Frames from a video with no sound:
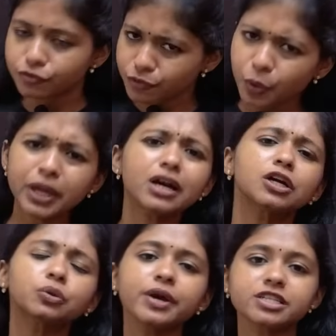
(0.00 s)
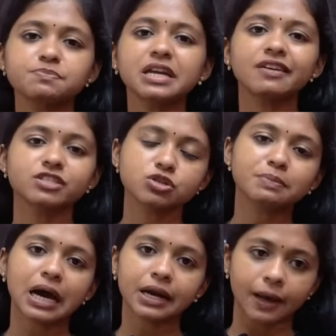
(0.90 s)
குயிக்காக டூ எக்ஸ் ஸ்பீடில் வச்சு
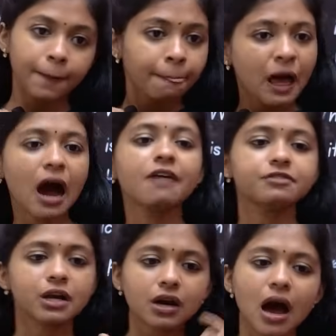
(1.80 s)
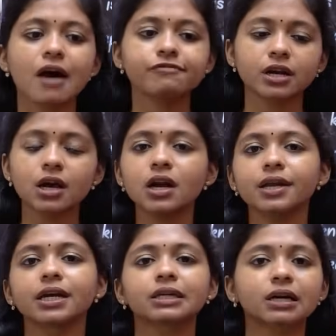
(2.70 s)
பாருங்கள் ஹாஃப் அன் ஹவர் ஹாஃப் அன் ஹவரில்
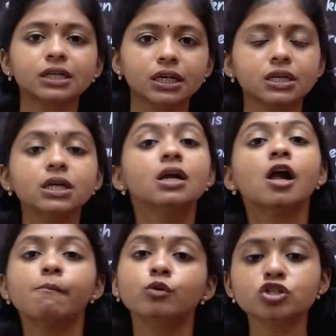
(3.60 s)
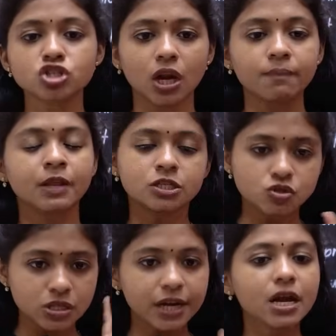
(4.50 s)
நீங்கள் டக்கு டக்குன்னு முடிச்சிடலாம் ஸோ
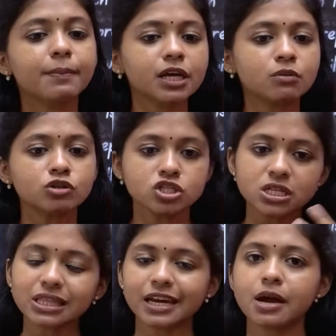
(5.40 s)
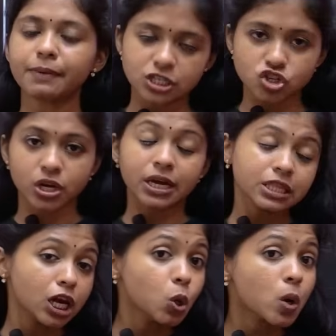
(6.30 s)
தனியாக படிக்க முடிஞ்சதை தனியாக படிச்சிருங்க இந்த
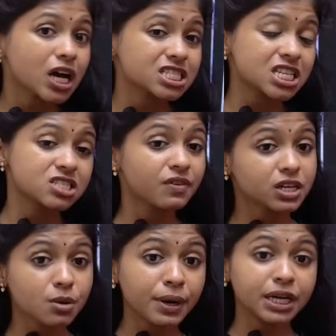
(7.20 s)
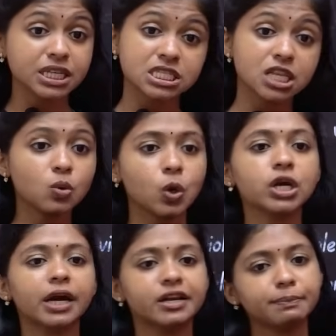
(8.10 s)
லூகாஸ் டெஸ்ட் விக்டமே டெஸ்ட்லேருந்து ஒன்று
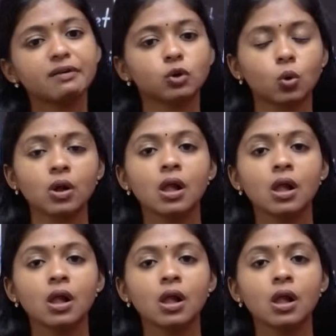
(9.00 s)
கண்டிப்பாக வரும்